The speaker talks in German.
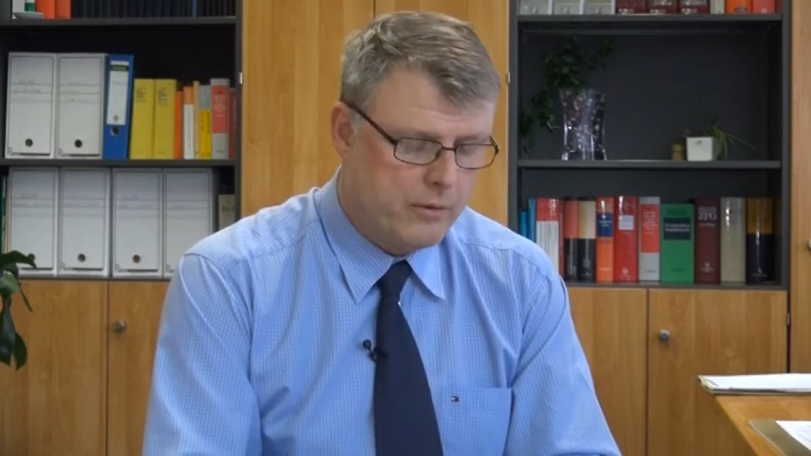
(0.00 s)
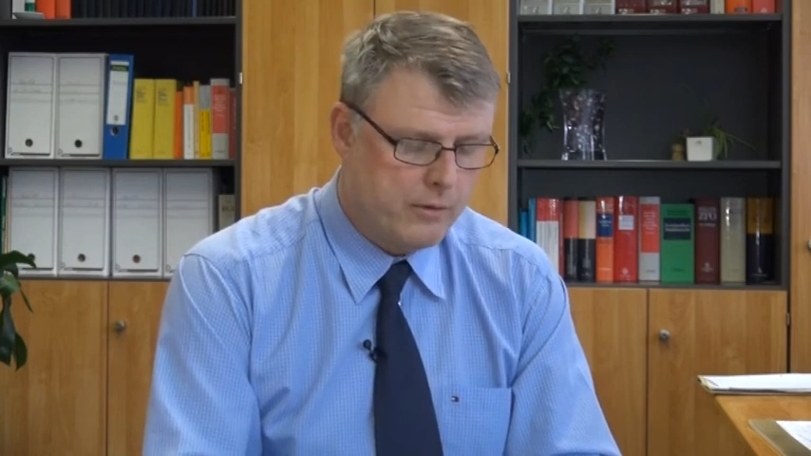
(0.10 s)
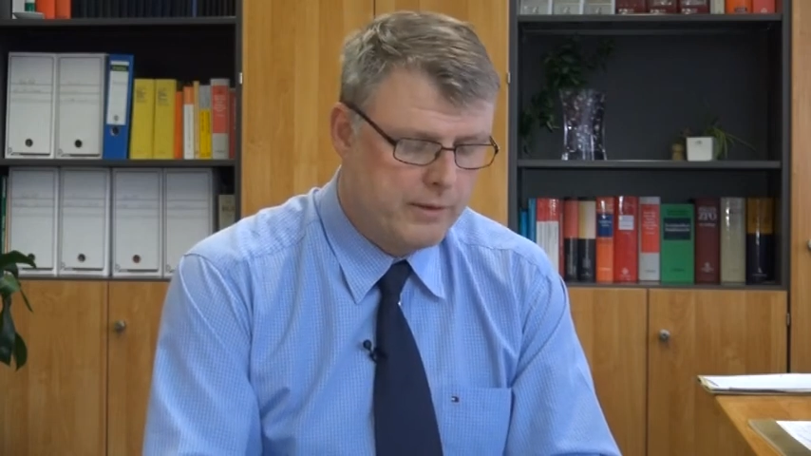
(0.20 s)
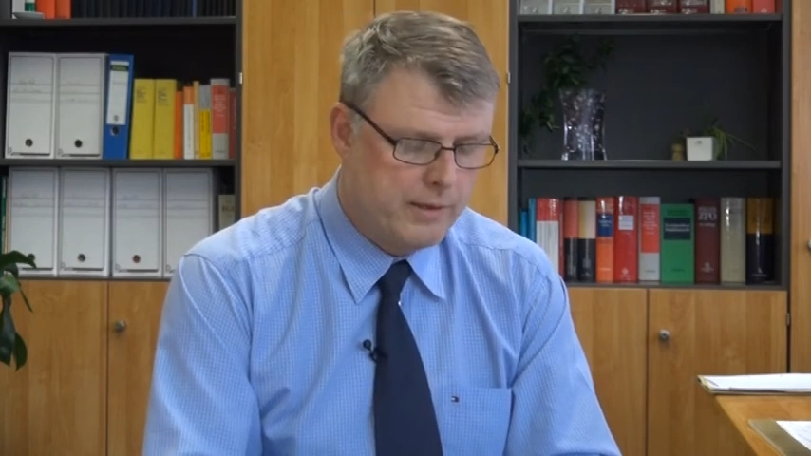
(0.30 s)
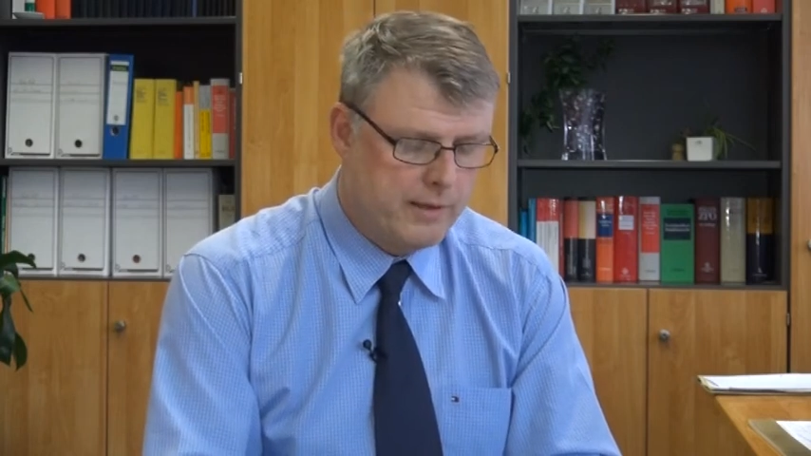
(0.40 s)

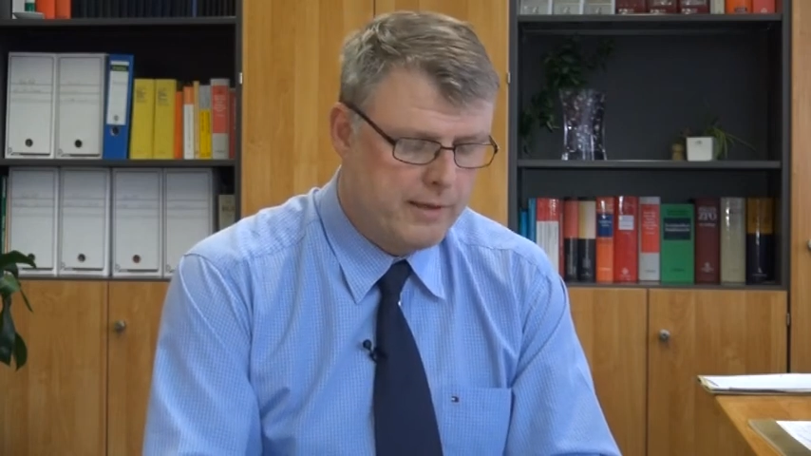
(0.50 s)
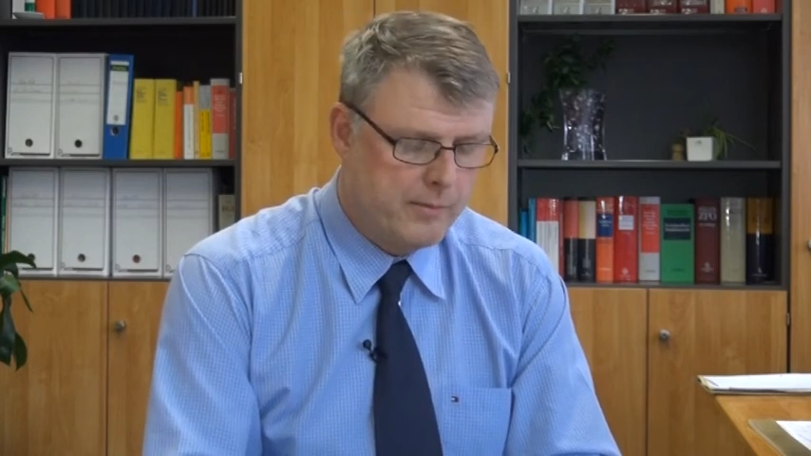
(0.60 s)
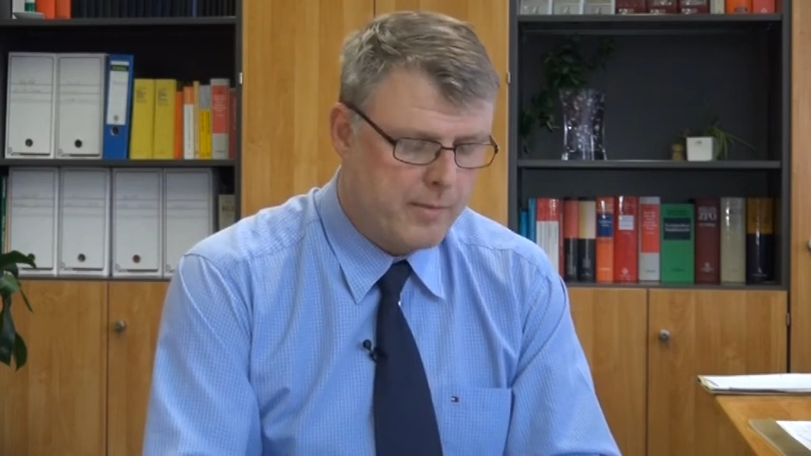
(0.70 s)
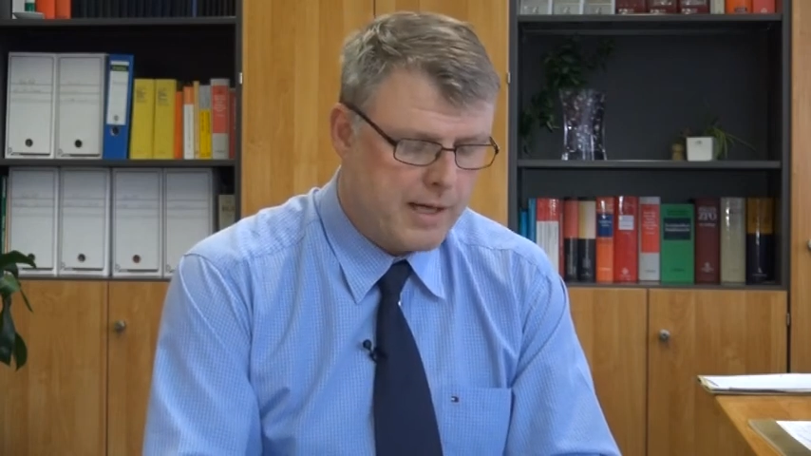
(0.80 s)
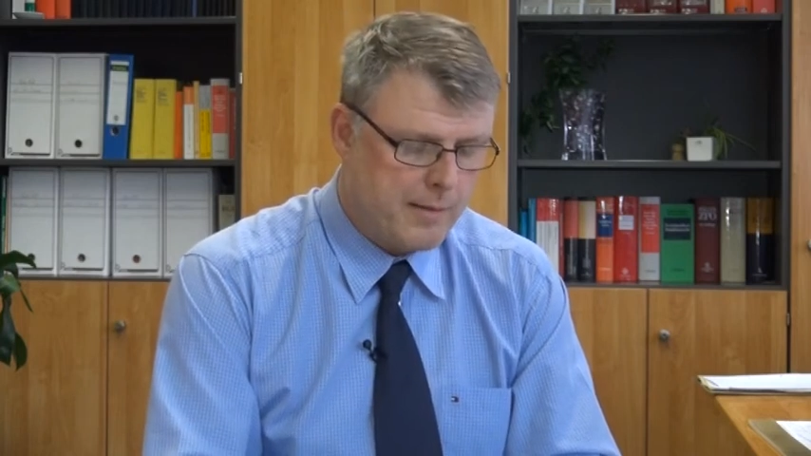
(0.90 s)
Und in
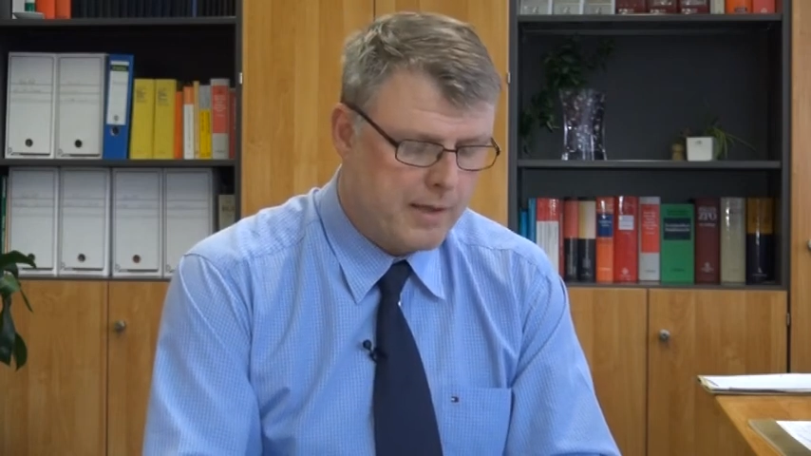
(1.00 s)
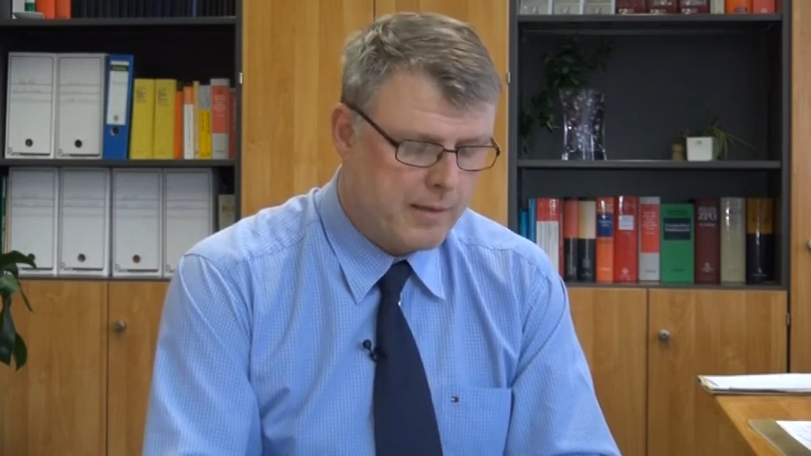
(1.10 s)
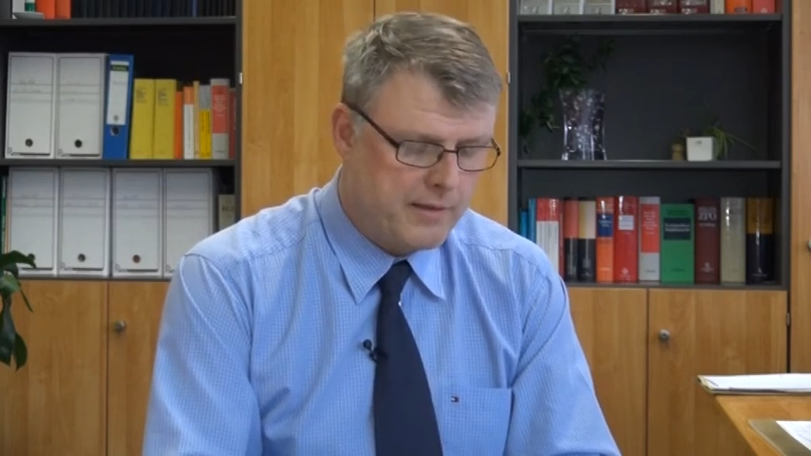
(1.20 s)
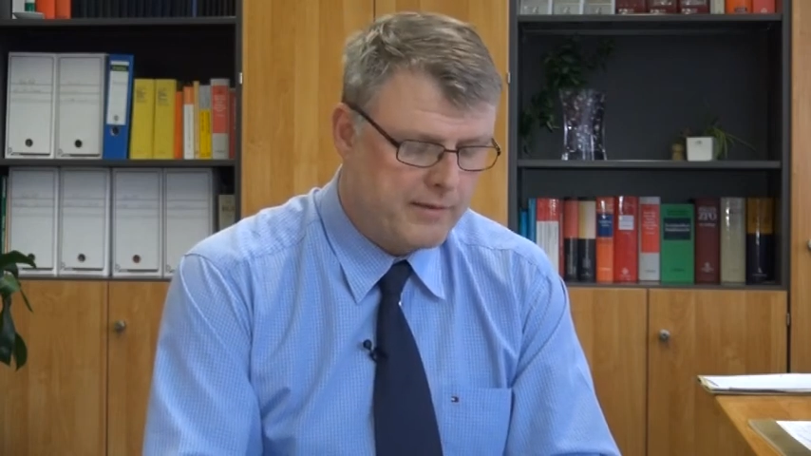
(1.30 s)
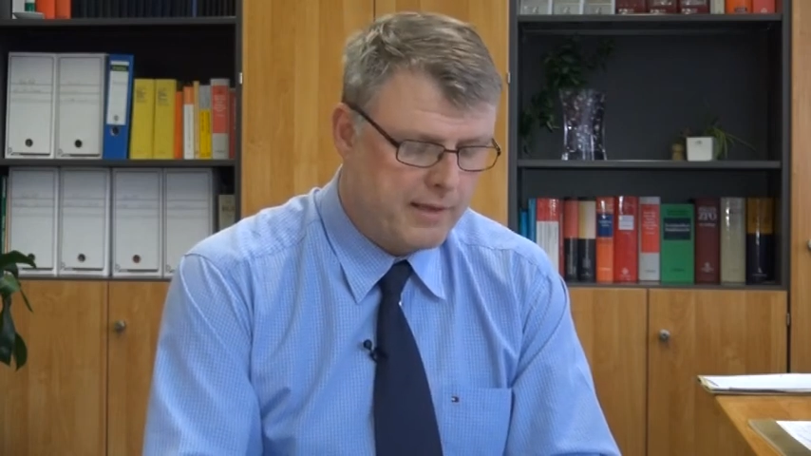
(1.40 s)
diesem Rahmen
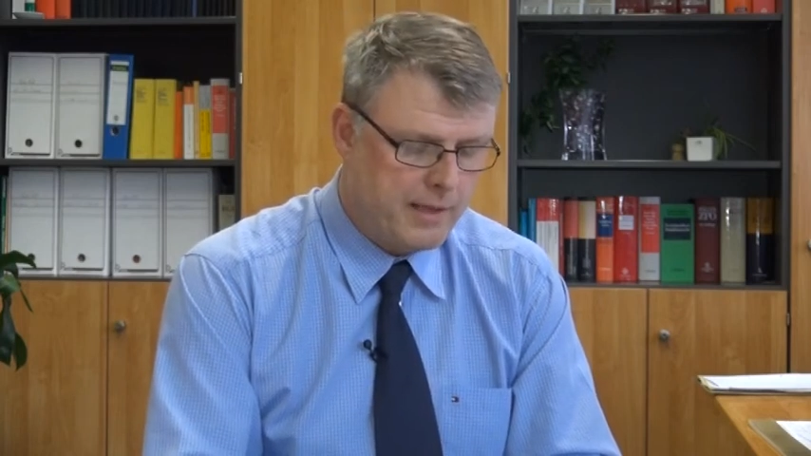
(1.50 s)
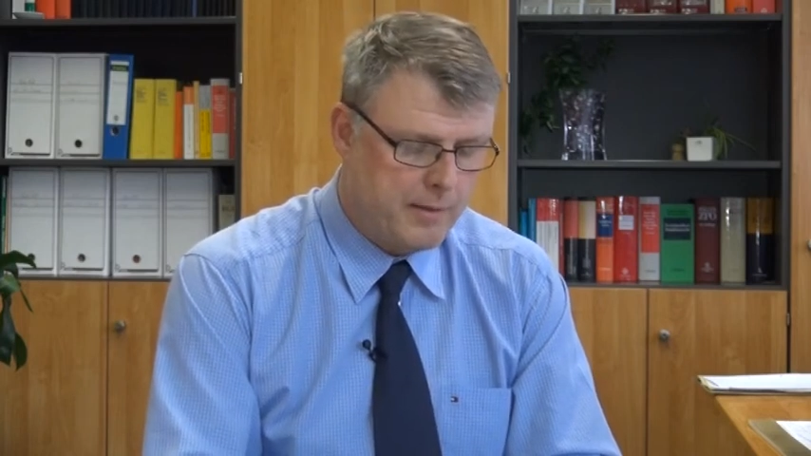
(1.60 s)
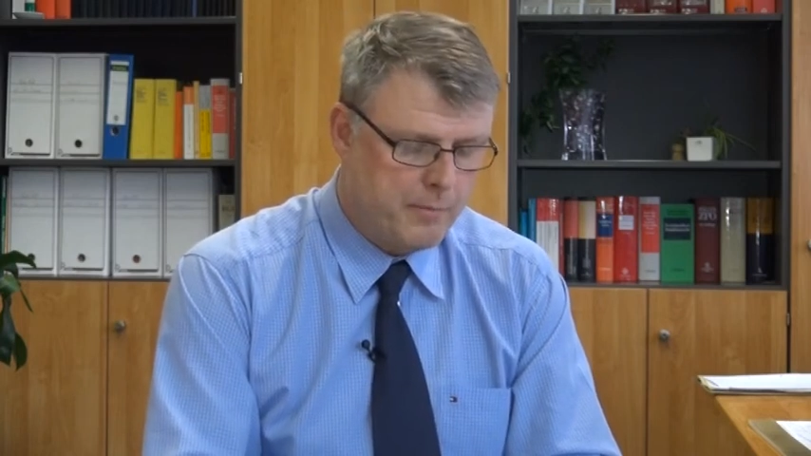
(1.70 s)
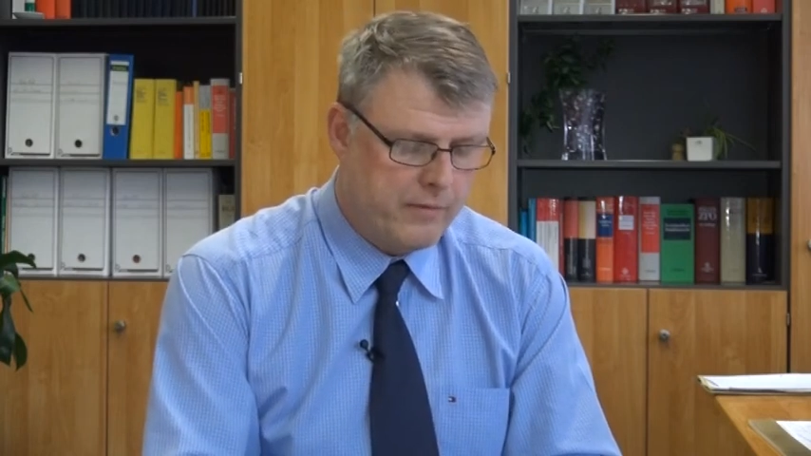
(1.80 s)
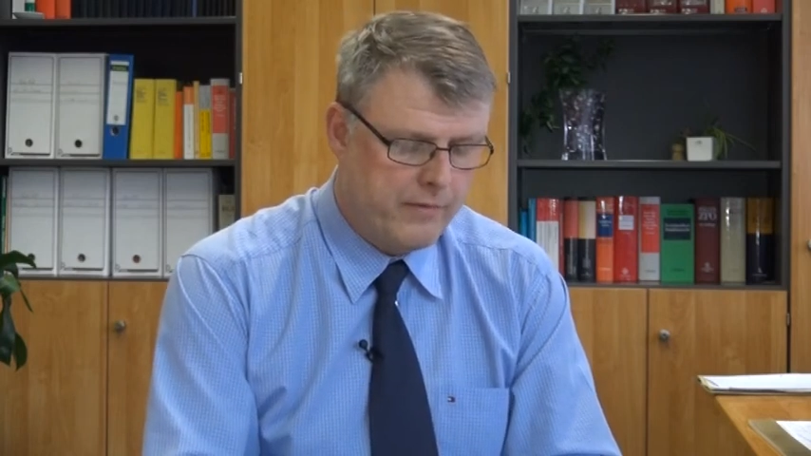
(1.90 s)
kann man sich dann
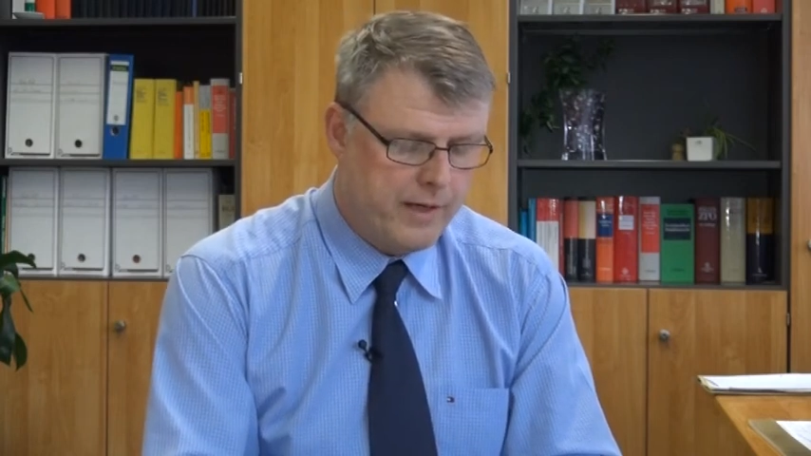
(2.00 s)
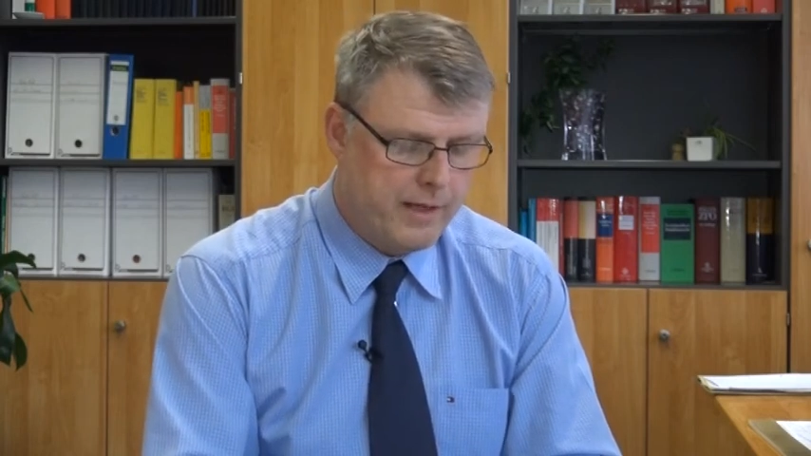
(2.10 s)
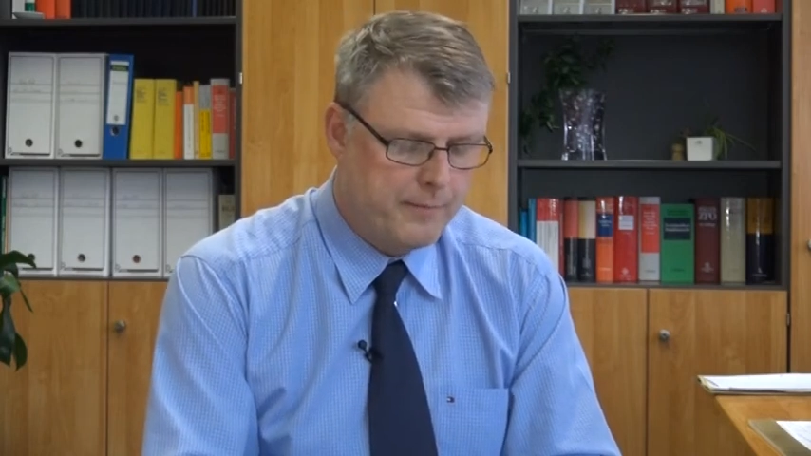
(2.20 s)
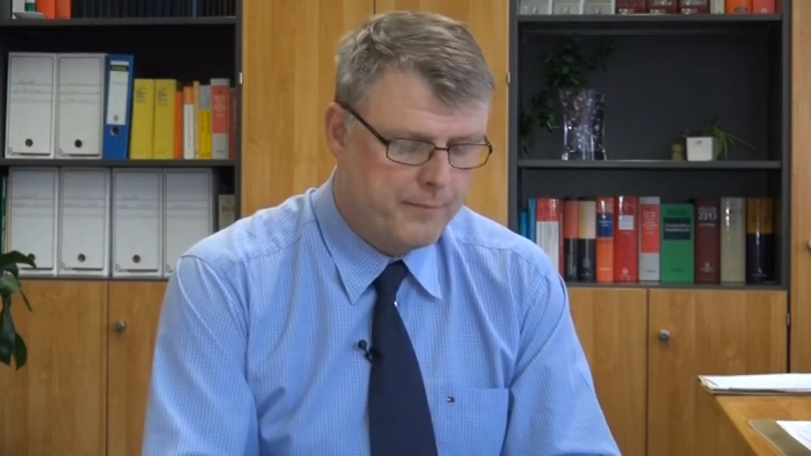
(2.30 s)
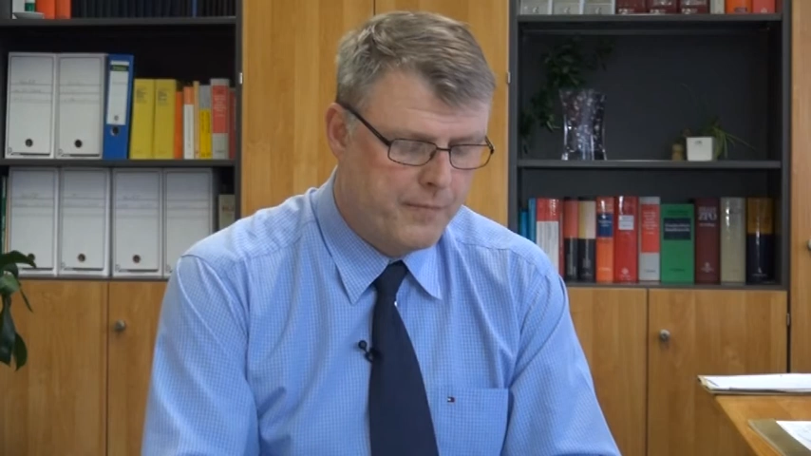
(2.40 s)
eben
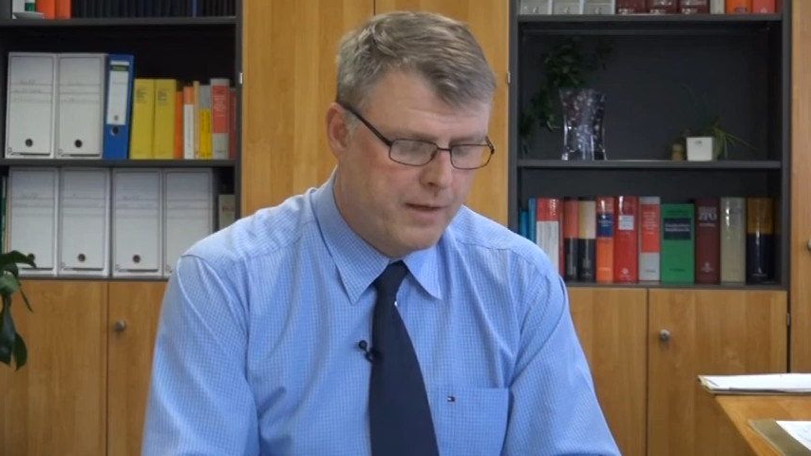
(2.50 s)
bewegen.